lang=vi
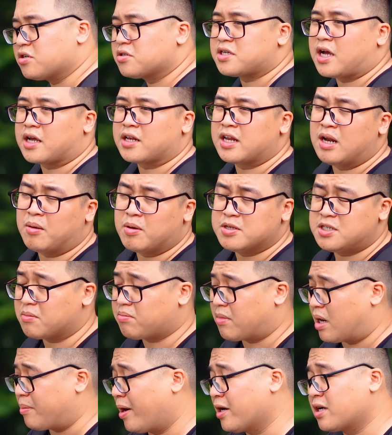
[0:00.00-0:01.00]
so sánh, đây là một
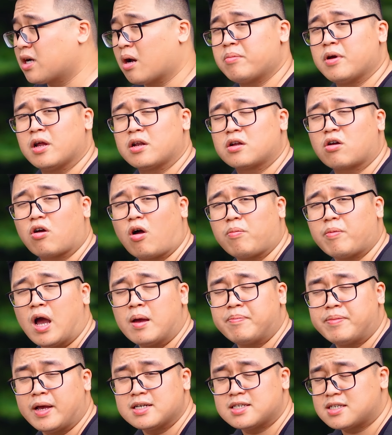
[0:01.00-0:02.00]
chiếc máy mang cảm biến crop
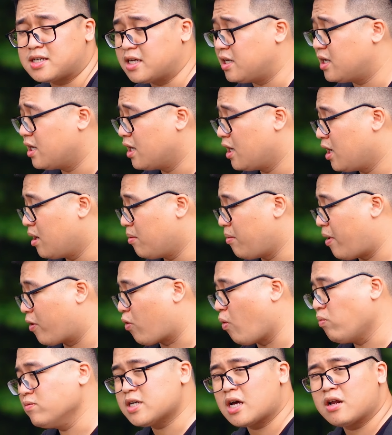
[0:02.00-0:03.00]
APS-C mà
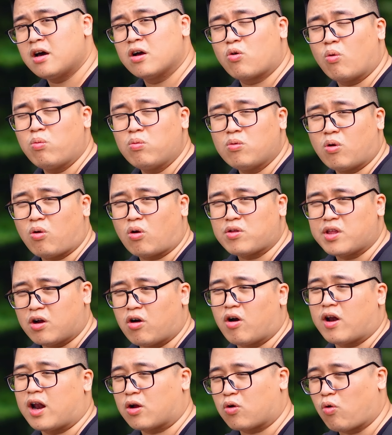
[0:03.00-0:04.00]
cũng ra đời, cũng có thể
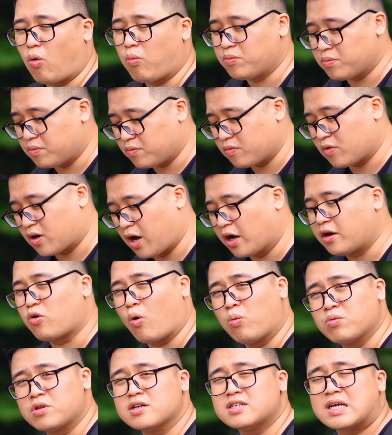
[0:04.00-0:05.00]
gọi là gần
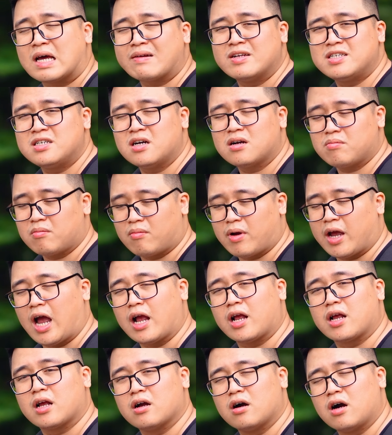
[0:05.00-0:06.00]
cùng thời gian với chiếc máy
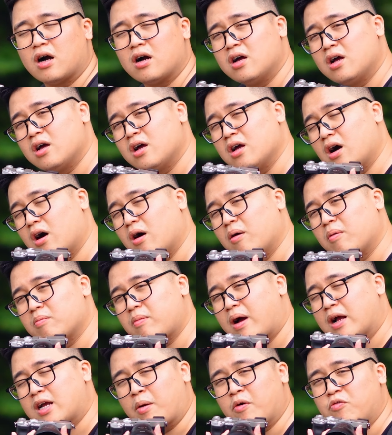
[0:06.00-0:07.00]
ảnh
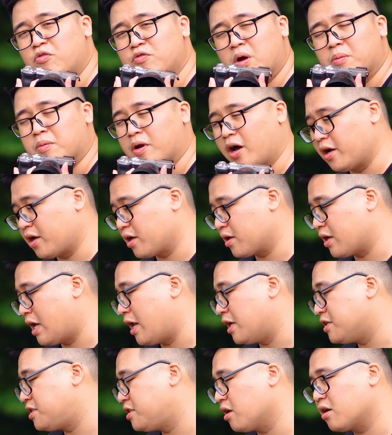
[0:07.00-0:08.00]
mang cảm biến full frame ở đây. Đây
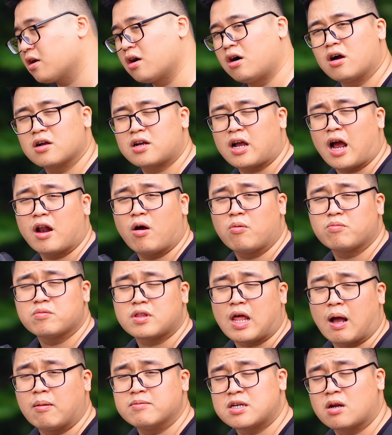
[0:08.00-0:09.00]
là chiếc Canon
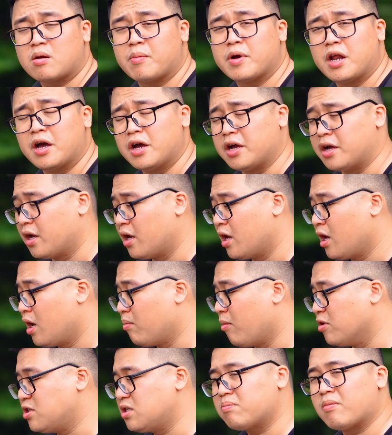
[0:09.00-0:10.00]
850D,
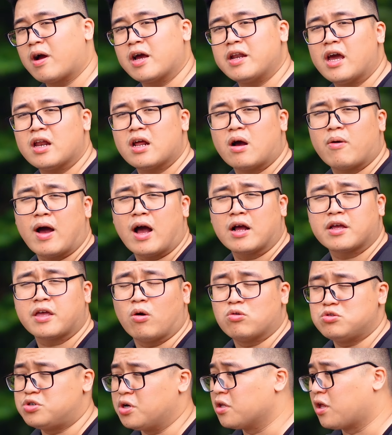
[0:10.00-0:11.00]
một chiếc máy DSLR
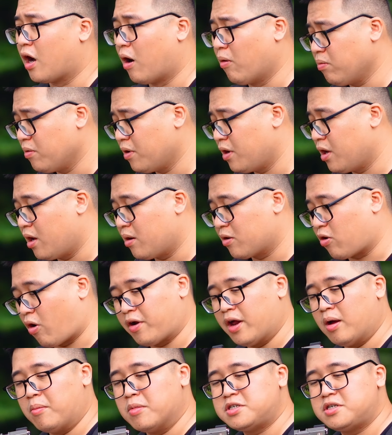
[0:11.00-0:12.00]
kiểu truyền thống.
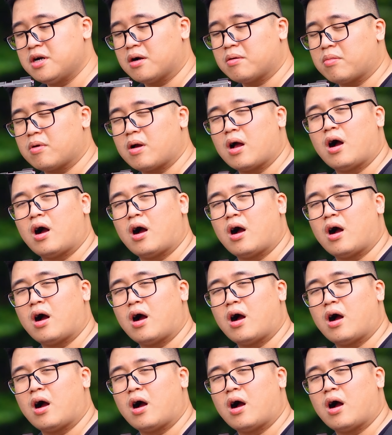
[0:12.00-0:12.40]
Còn đây là một chiếc